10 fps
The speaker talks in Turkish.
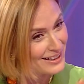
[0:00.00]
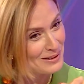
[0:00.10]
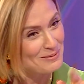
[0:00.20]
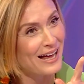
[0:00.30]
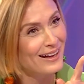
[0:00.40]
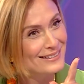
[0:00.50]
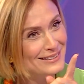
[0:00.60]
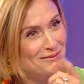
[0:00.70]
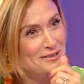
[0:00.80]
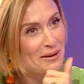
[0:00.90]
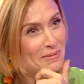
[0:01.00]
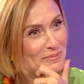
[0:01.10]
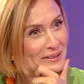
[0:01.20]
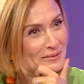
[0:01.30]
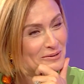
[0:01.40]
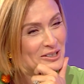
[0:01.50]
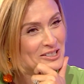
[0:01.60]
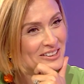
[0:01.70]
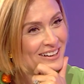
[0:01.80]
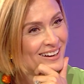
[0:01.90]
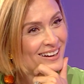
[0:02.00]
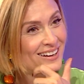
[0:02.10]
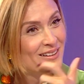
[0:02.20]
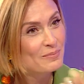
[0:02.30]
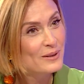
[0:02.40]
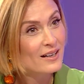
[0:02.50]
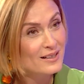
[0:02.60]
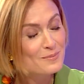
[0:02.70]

takımını anladım sebebini bu işi. Business. Biraz